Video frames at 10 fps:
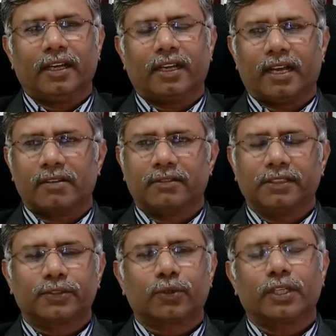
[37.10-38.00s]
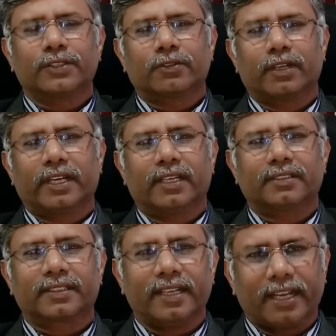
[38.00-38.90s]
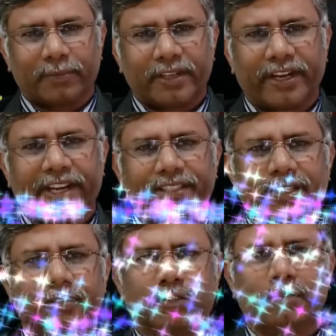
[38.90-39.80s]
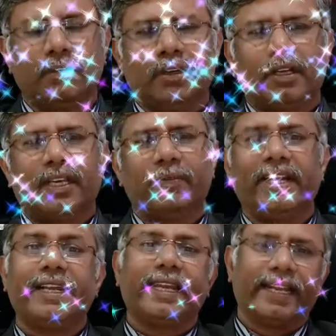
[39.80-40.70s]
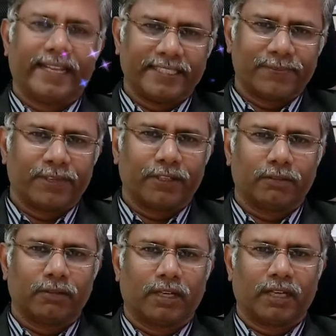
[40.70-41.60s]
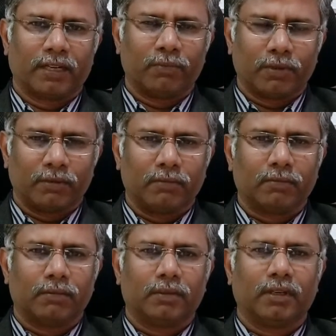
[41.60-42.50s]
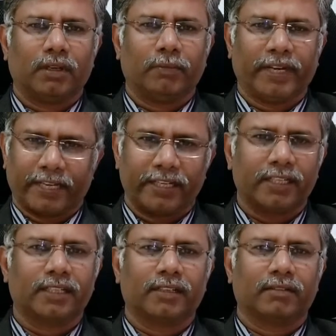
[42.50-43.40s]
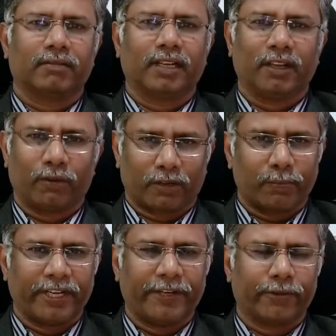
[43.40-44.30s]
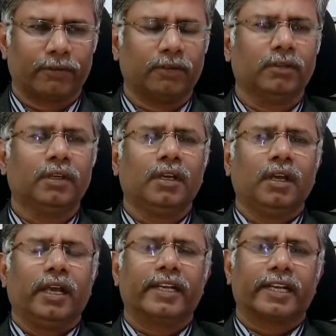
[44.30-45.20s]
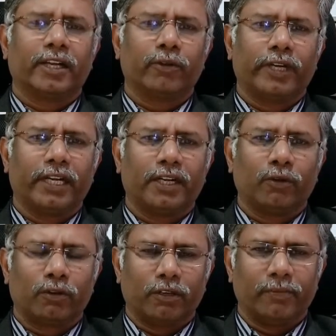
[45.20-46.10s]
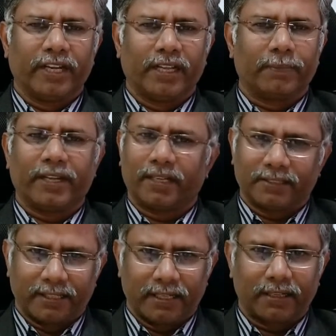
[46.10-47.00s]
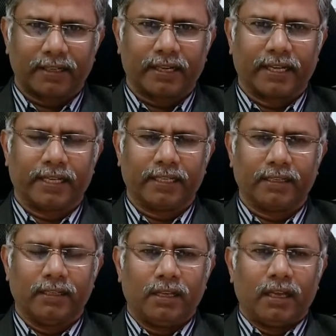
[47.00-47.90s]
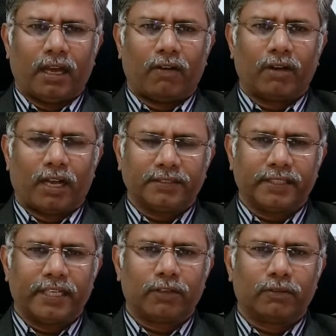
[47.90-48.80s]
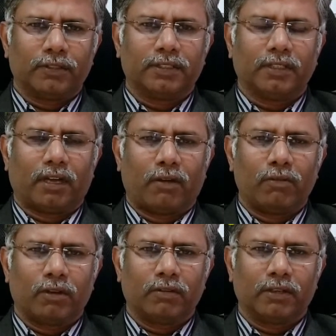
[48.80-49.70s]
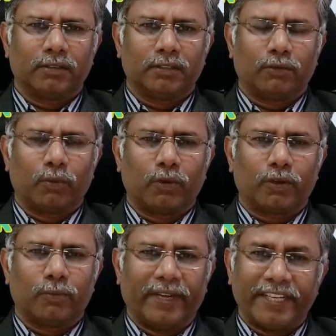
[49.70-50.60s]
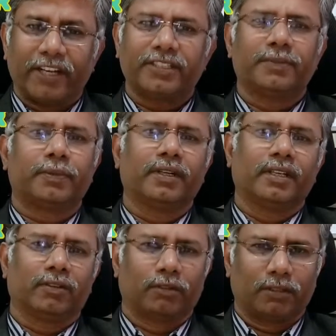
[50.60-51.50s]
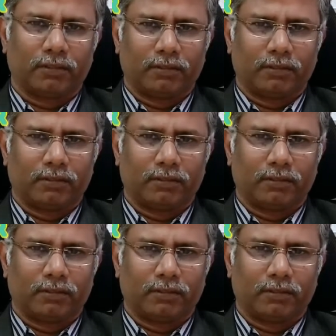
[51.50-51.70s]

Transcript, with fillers: நாங்கள் வந்து ஸ்டூடெண்ட்ஸோட ஸ்கில் அப்கிரேடேஷனுக்கும் எபிலிட்டி என்ஹான்ஸ்மெண்ட்டுக்கும் நாங்கள் ரொம்பவும் மெனக்கெட்டு எல்லாம் ஒர்க் பண்ணிகிட்ருக்கோம் எங்கள் கல்லூரியில் நூறுக்கு மேலே பேராசிரியர்கள் இருக்கிறாங்க அவங்க ஆசிரியர்களும் வந்து அவங்கவுங்க வந்து ஒவ்வொரு மென்டார்ஷிப்புன்னு ஒரு